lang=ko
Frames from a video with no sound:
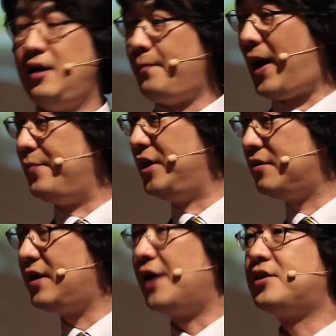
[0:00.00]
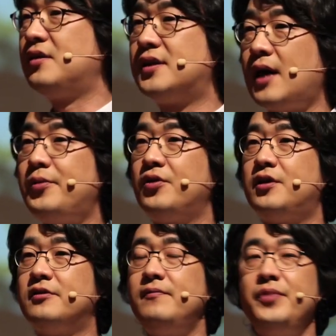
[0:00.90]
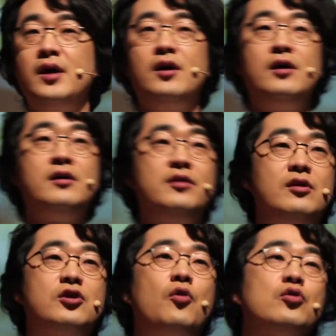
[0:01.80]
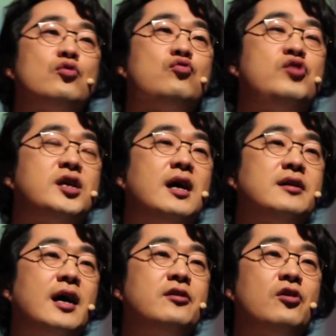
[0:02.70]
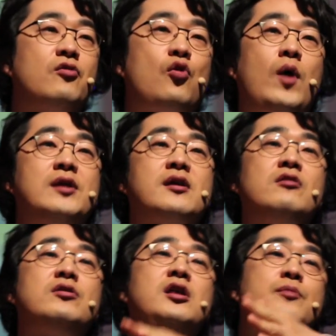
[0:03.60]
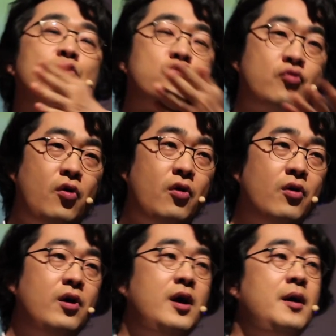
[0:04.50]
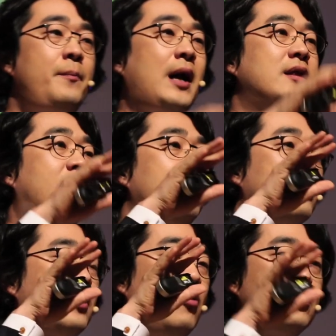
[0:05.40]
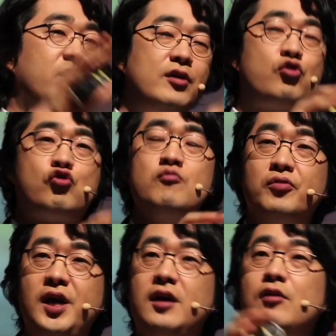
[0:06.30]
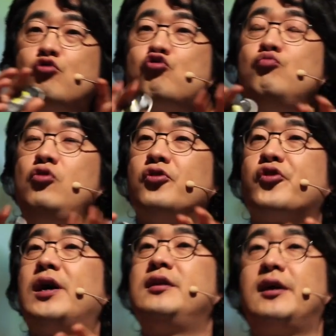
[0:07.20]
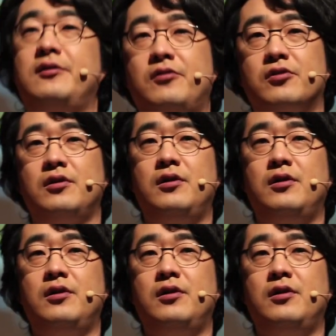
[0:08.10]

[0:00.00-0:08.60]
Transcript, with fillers: 밤이든 낮이든 새벽이든 적어도 두 시간 간격으로 환자를 뒤집어주고 팔다리, 어깨, 엉덩이를 충분히 주물러줘야 한다는 거죠.